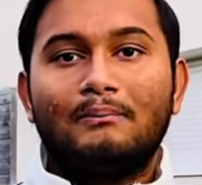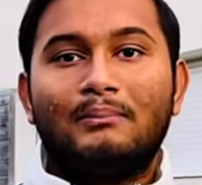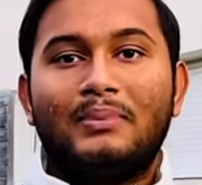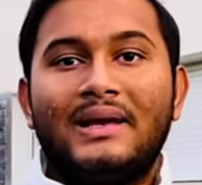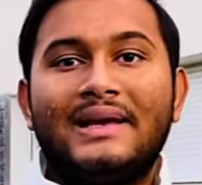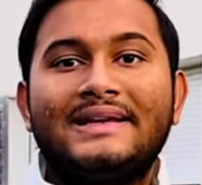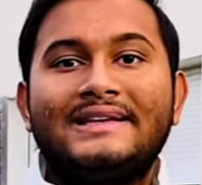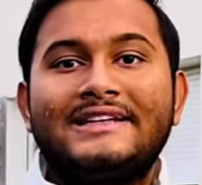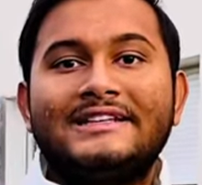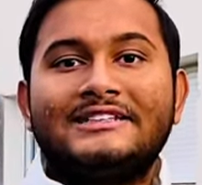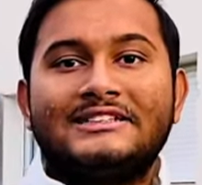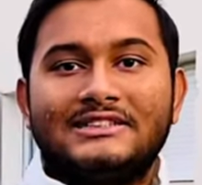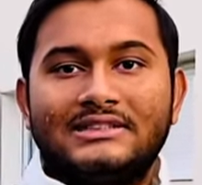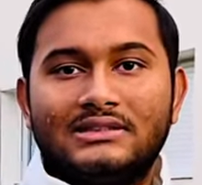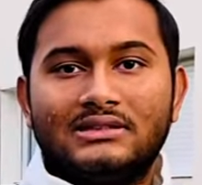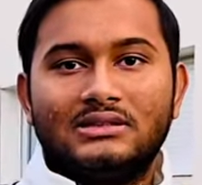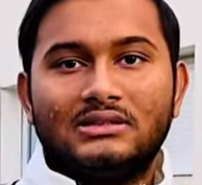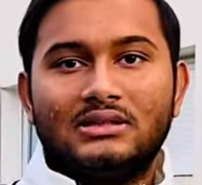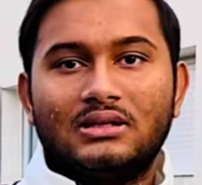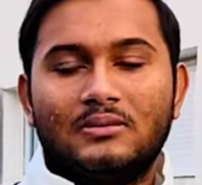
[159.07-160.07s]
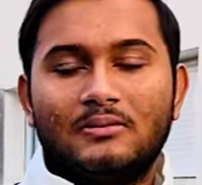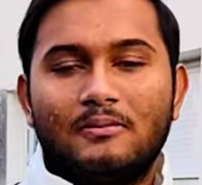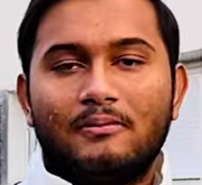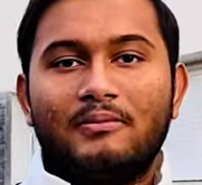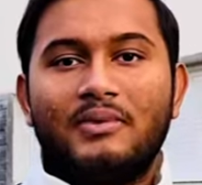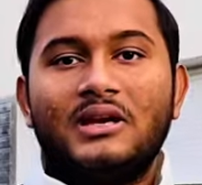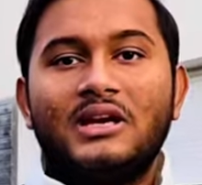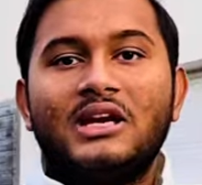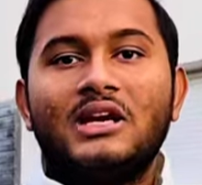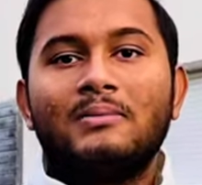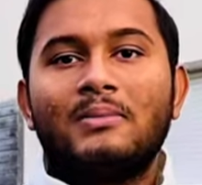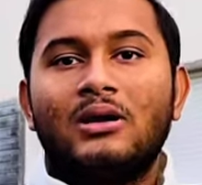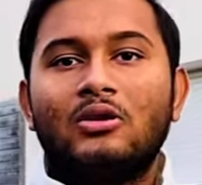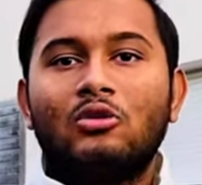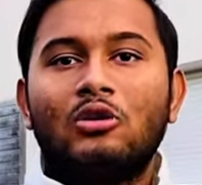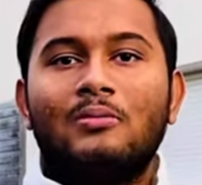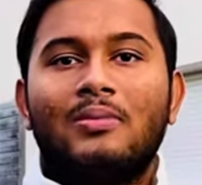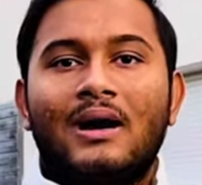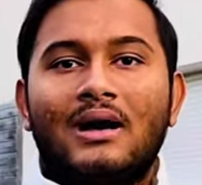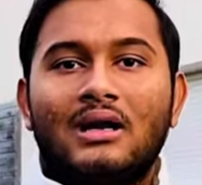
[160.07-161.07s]
বিডিটি বিডিটি মানে
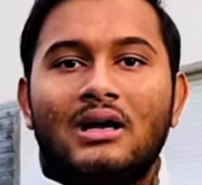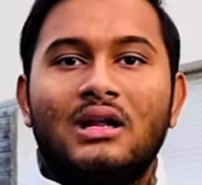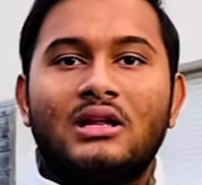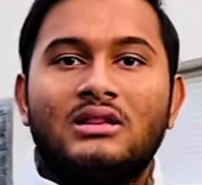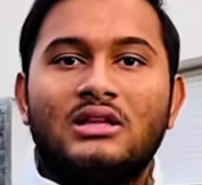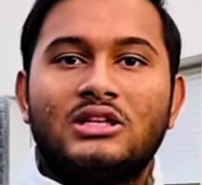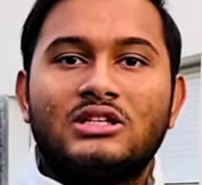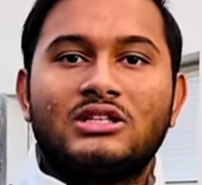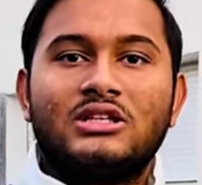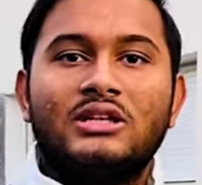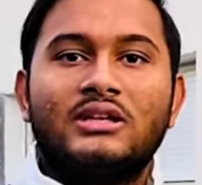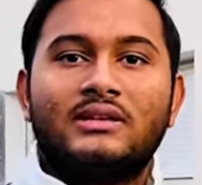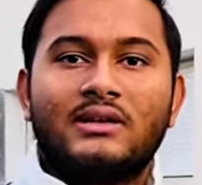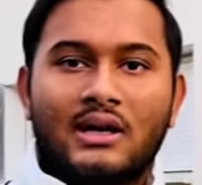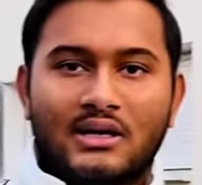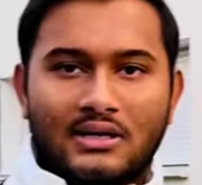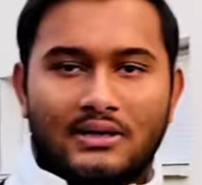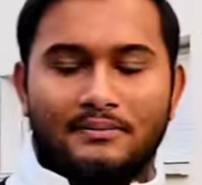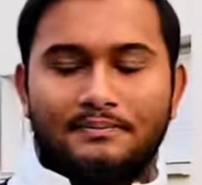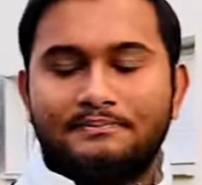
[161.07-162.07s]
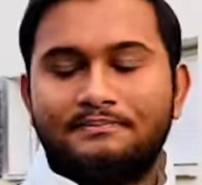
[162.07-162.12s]
হলো বাংলাদেশি টাকা